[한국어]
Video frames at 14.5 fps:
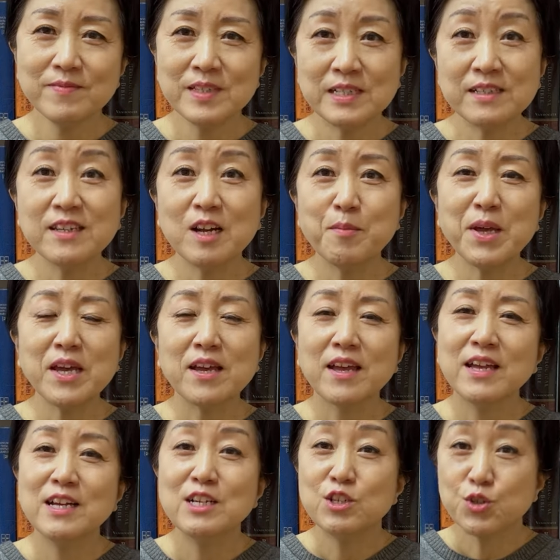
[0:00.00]
그 다음에
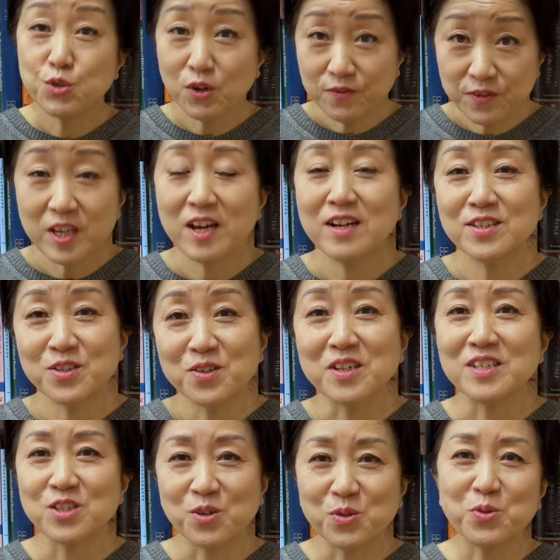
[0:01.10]
소피아적인
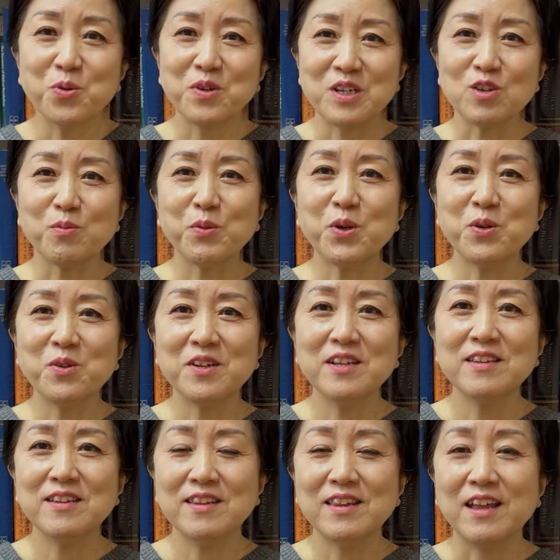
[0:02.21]
전통이라고 표현을
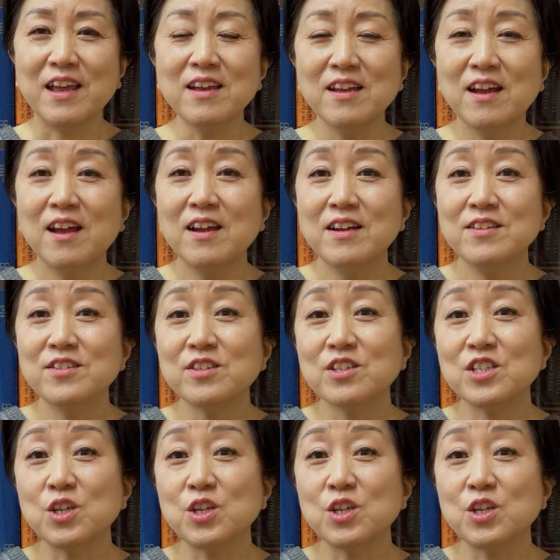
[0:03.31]
했는데, 즉